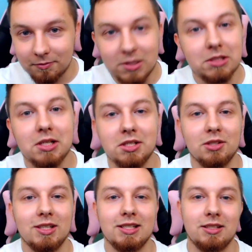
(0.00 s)
Myślę, że
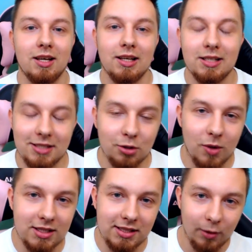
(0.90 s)
to jest
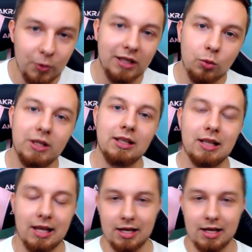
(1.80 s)
sytuacja win-win dla